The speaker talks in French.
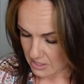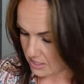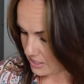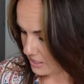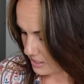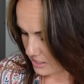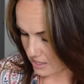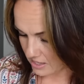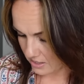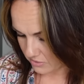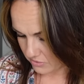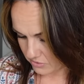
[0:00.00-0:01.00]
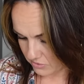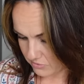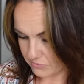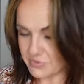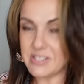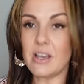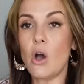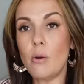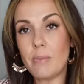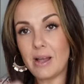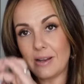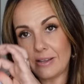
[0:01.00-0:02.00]
Et là, euh, c'est
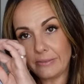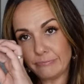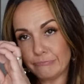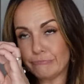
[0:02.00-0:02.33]
emballé.